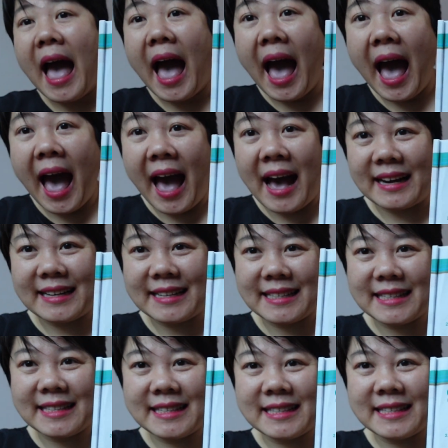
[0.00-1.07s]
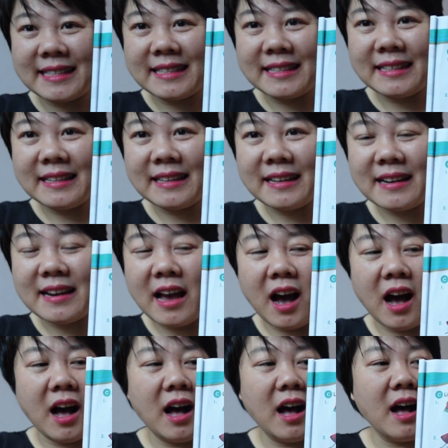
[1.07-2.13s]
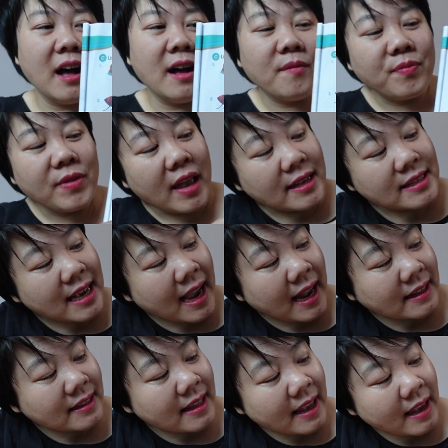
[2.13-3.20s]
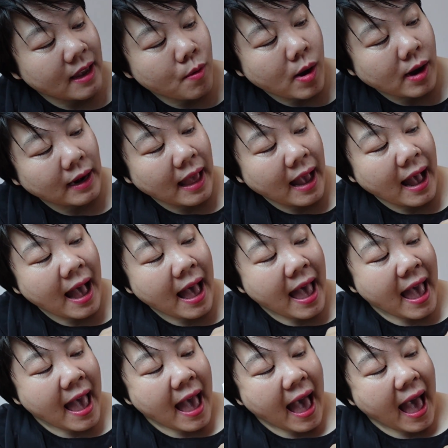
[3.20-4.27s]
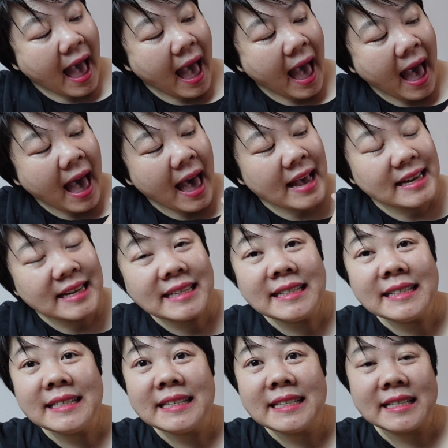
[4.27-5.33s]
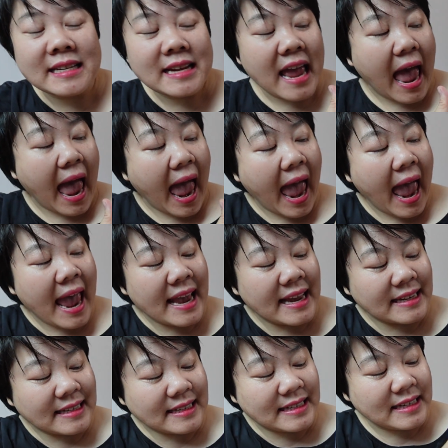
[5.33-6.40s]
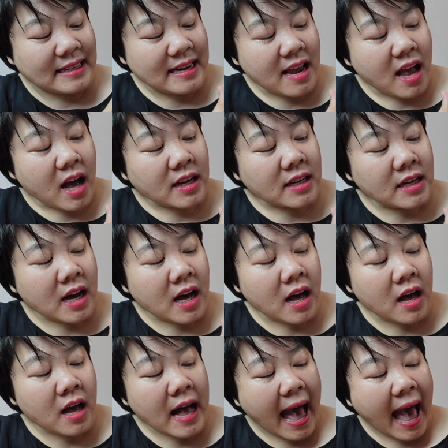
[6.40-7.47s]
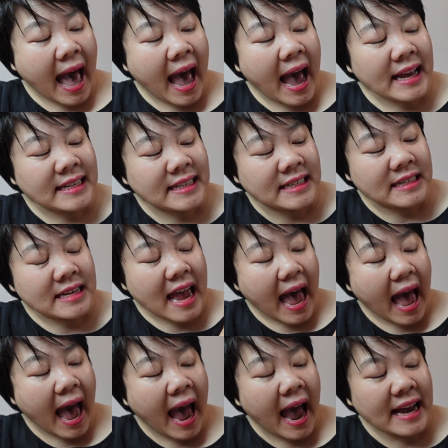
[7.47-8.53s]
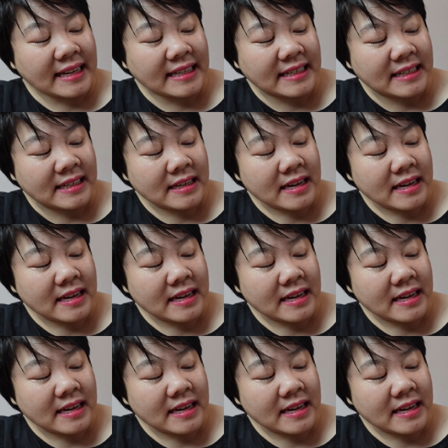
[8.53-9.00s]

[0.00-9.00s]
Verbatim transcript: ax đó chẳng hạn như thế hoặc là ant ant cat at